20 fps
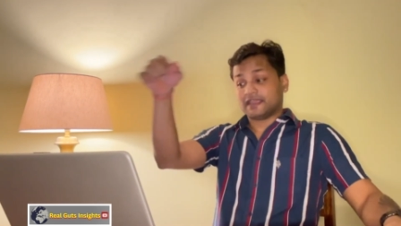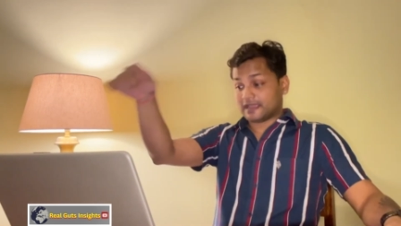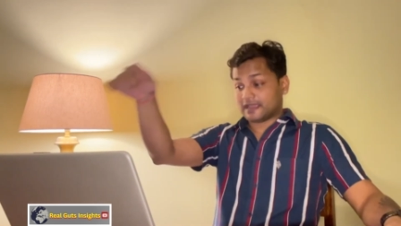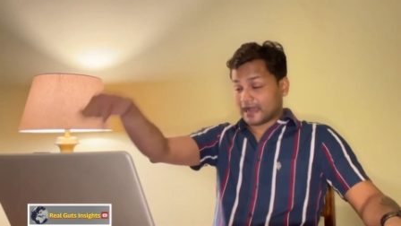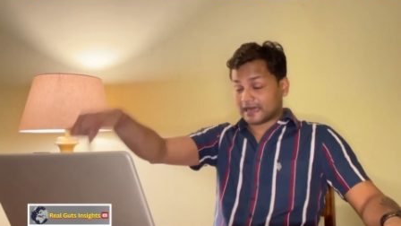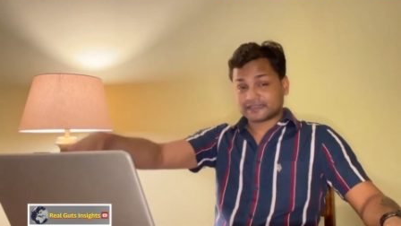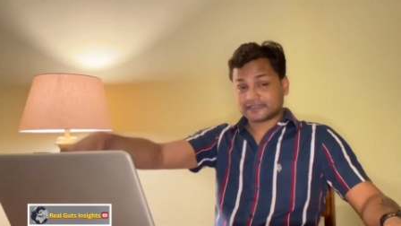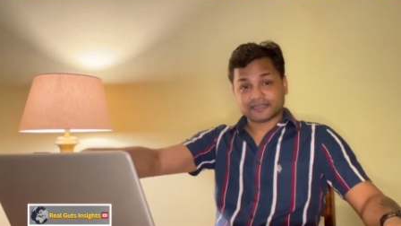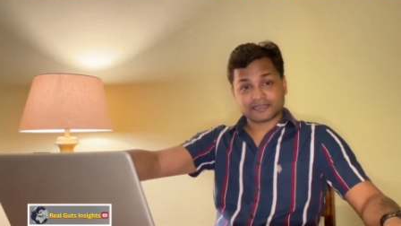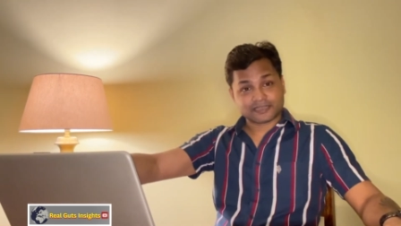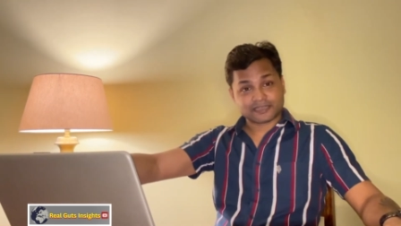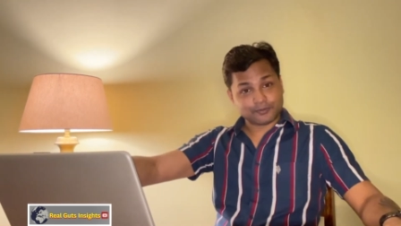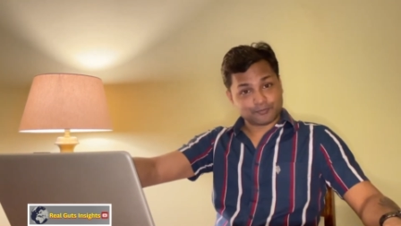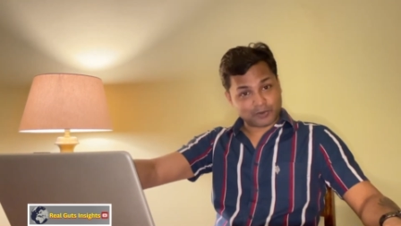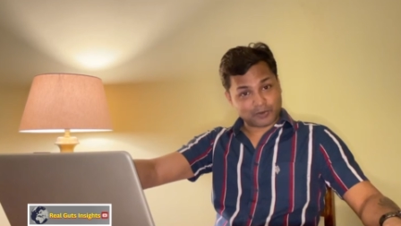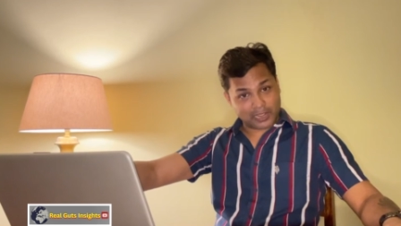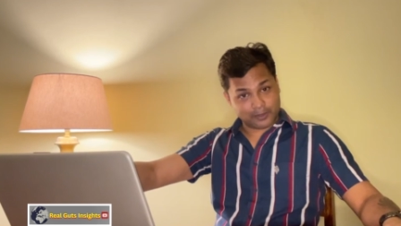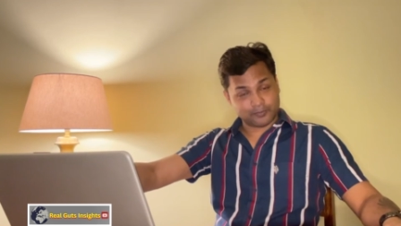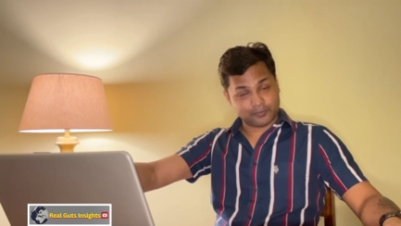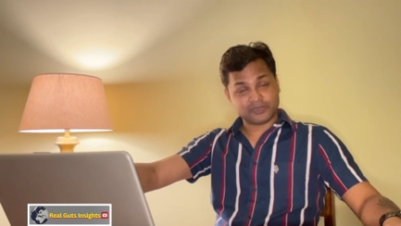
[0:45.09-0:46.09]
यहां तक कि
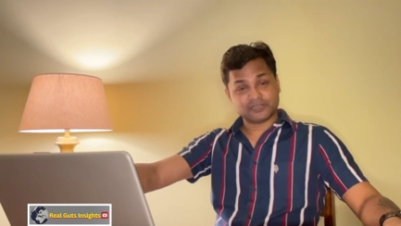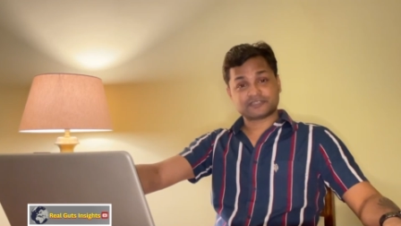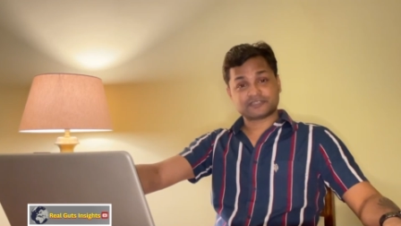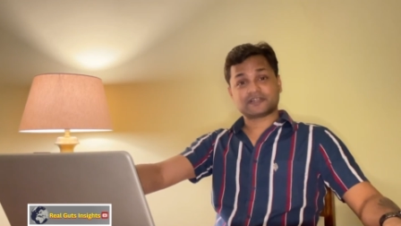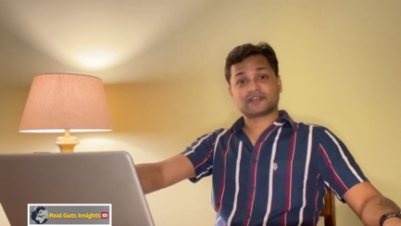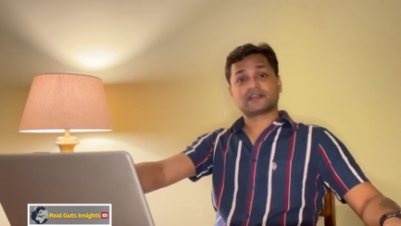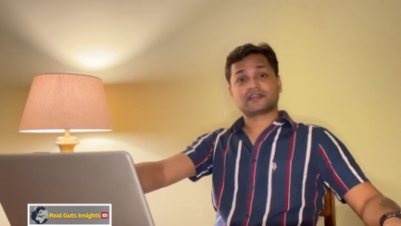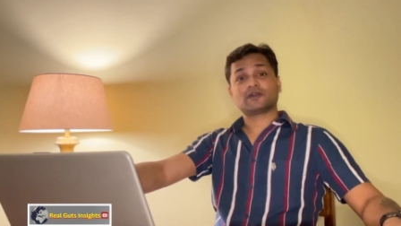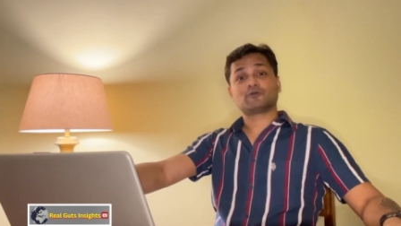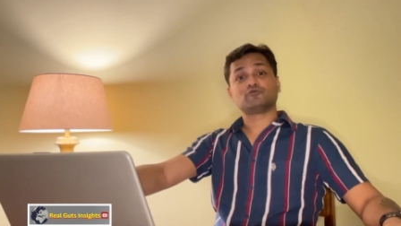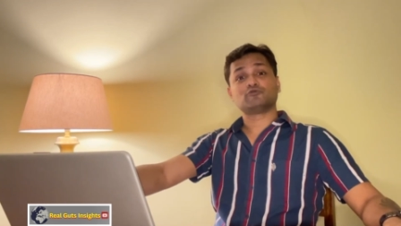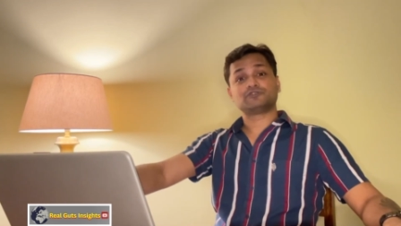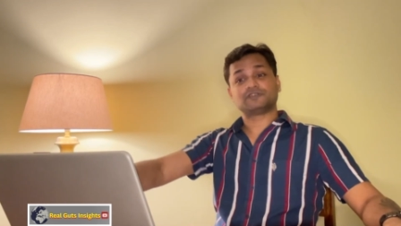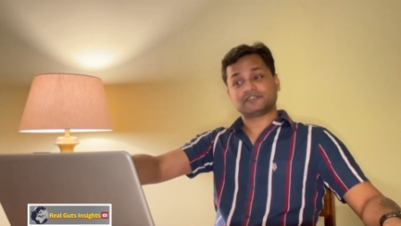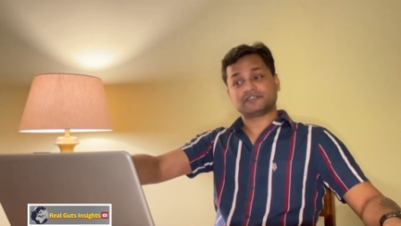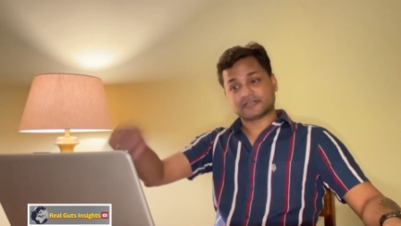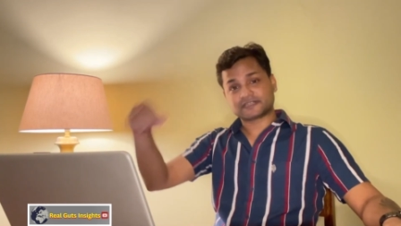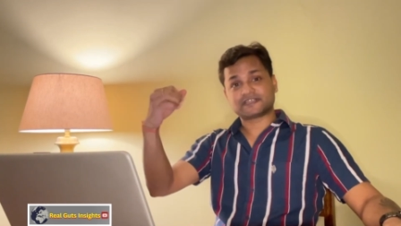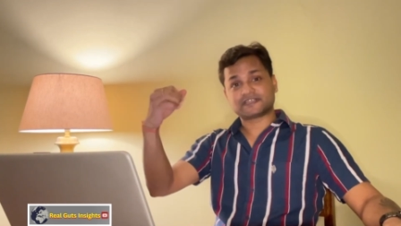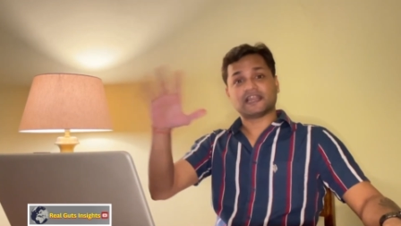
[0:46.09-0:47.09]
प्राइम मिनिस्टर का
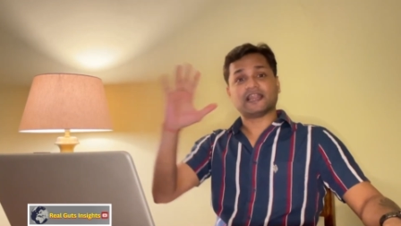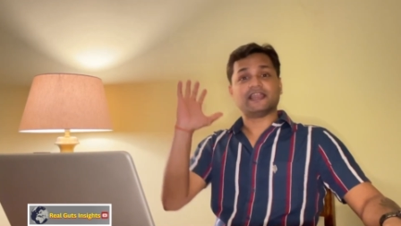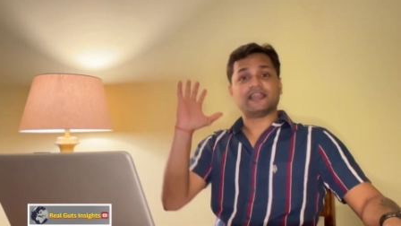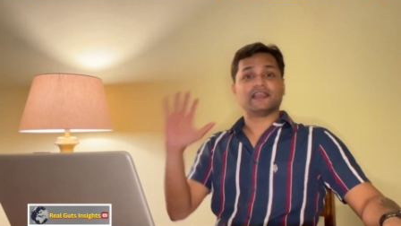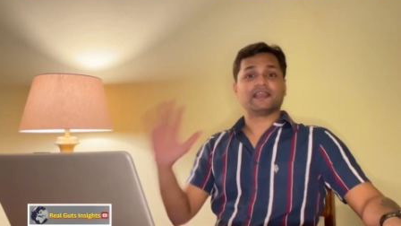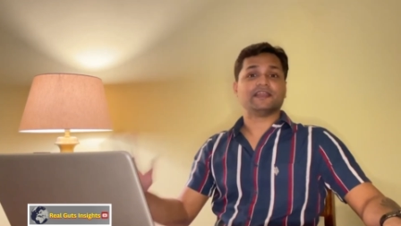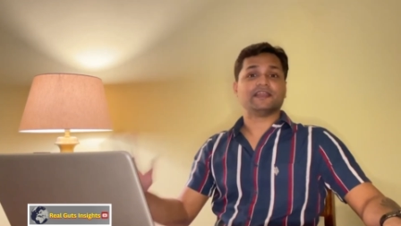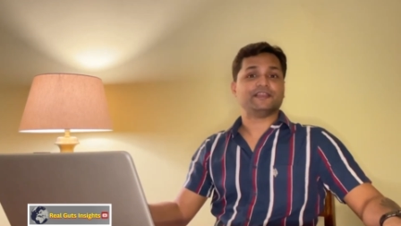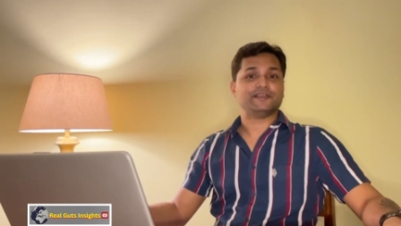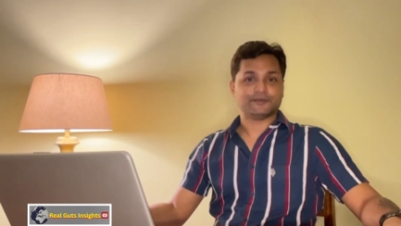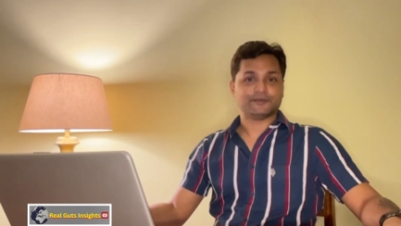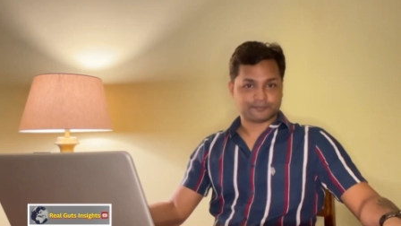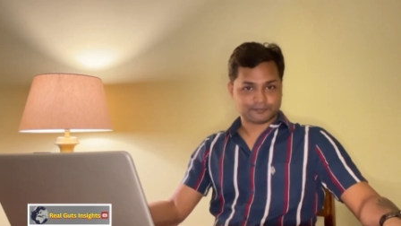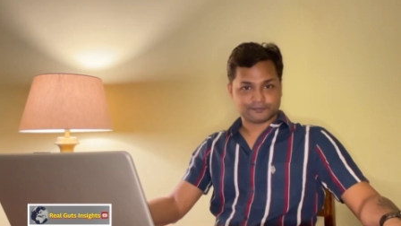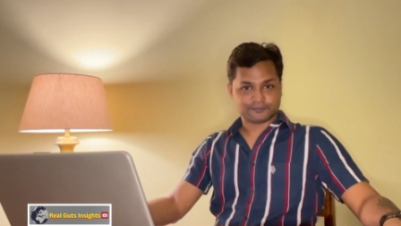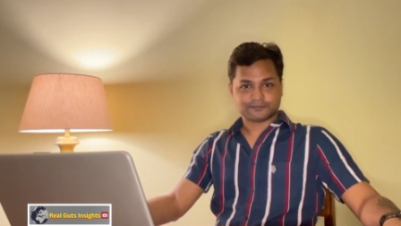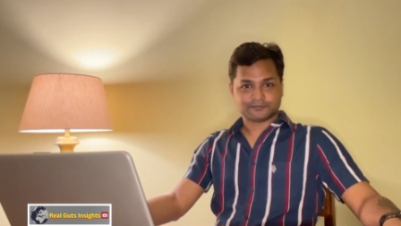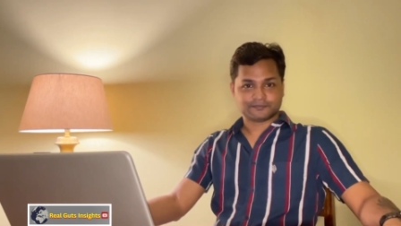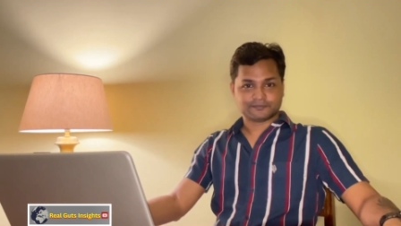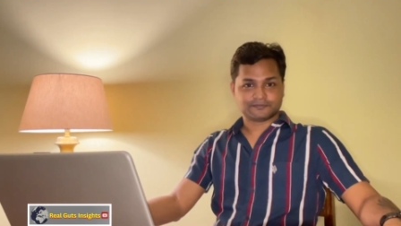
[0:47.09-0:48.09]
कुर्सी तक जलाने के
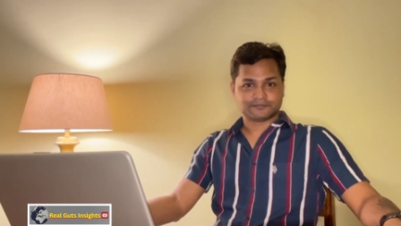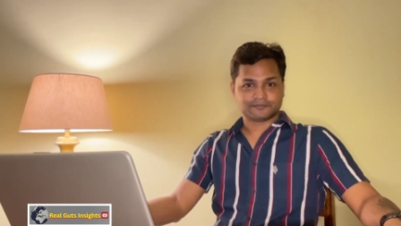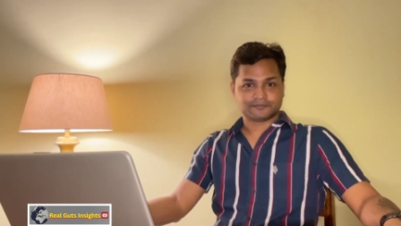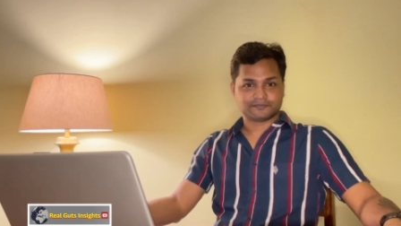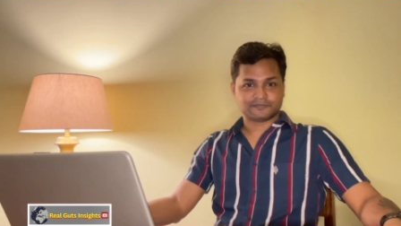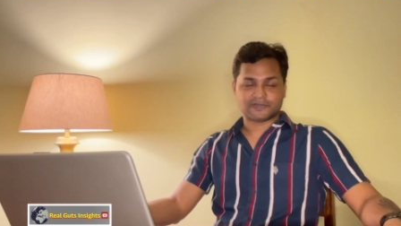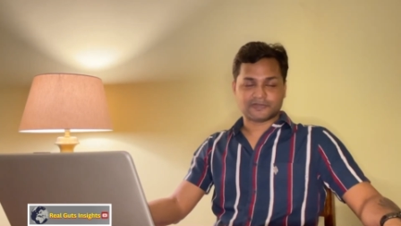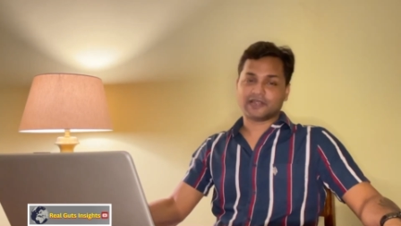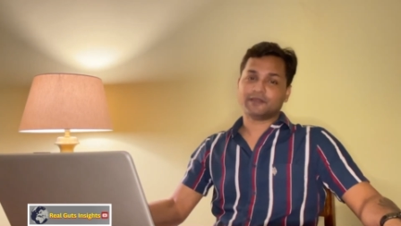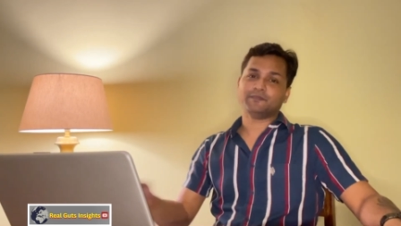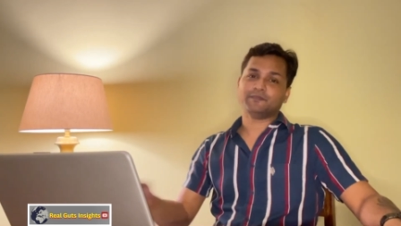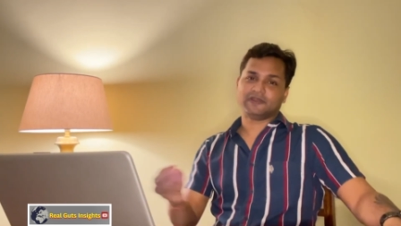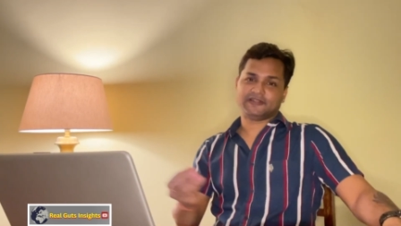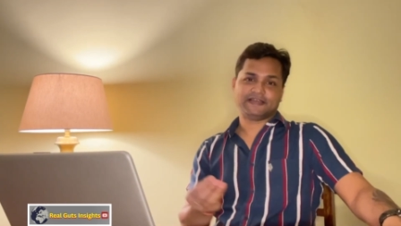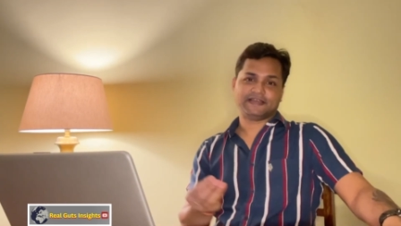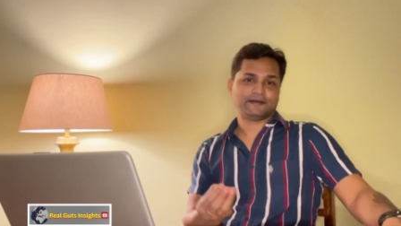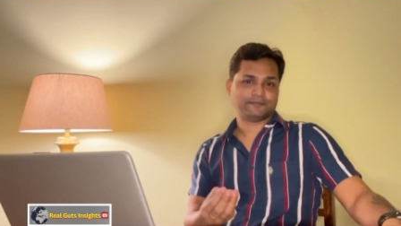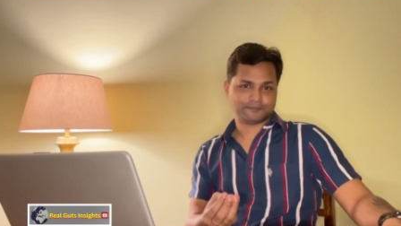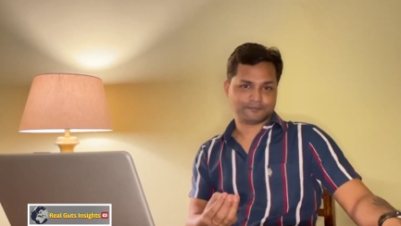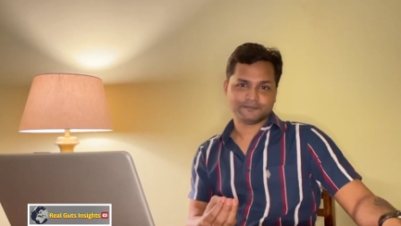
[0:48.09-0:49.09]
लिए यार
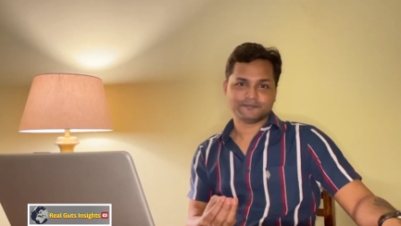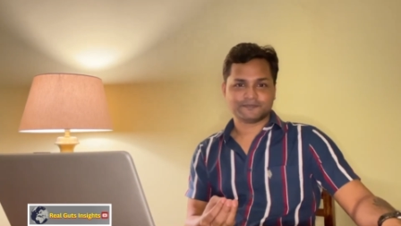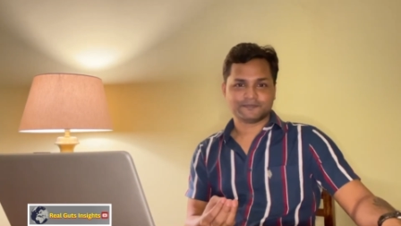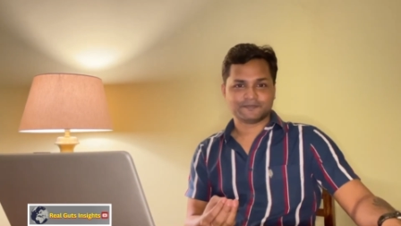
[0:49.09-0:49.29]
मैडम